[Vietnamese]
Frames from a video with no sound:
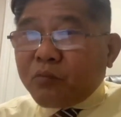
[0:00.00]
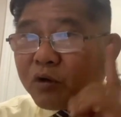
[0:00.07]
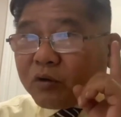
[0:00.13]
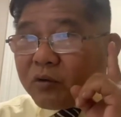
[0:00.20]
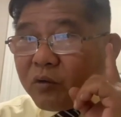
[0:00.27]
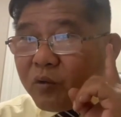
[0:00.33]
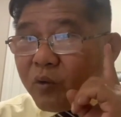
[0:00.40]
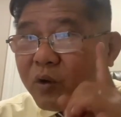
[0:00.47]

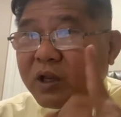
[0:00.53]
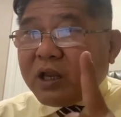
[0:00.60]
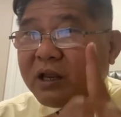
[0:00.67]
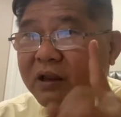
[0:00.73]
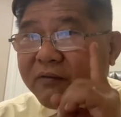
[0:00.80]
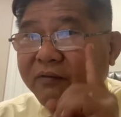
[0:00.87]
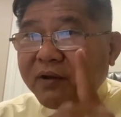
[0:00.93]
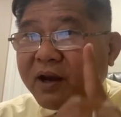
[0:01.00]
một
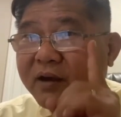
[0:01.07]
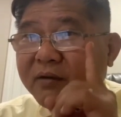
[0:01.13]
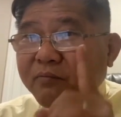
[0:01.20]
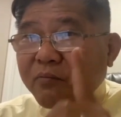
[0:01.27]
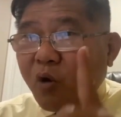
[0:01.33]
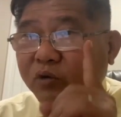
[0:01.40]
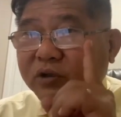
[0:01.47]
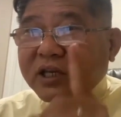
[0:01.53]
ủy
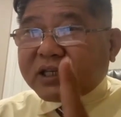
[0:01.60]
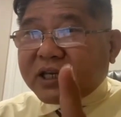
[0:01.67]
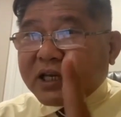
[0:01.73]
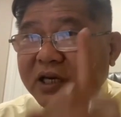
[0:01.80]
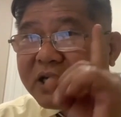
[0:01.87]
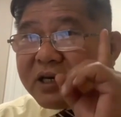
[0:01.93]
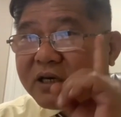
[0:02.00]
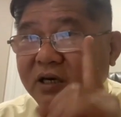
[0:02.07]
viên bộ chính
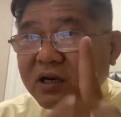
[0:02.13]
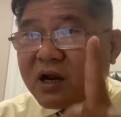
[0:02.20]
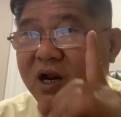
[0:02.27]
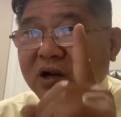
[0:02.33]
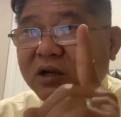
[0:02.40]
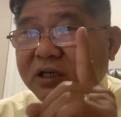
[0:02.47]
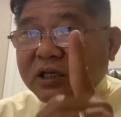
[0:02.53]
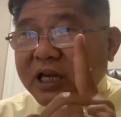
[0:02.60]
trị
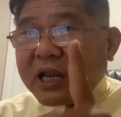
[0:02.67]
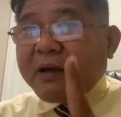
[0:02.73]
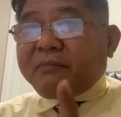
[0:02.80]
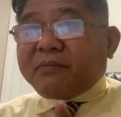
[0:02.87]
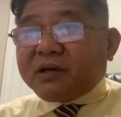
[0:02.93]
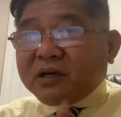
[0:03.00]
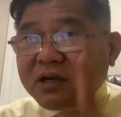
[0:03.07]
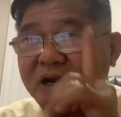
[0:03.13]
đương
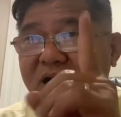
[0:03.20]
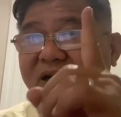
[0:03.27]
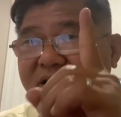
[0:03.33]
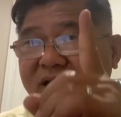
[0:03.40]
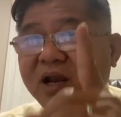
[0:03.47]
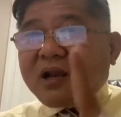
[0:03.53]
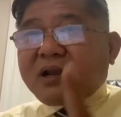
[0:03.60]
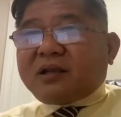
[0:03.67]
nhiệm đương
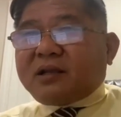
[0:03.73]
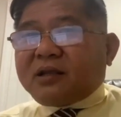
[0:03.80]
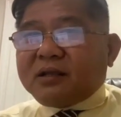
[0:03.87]
chức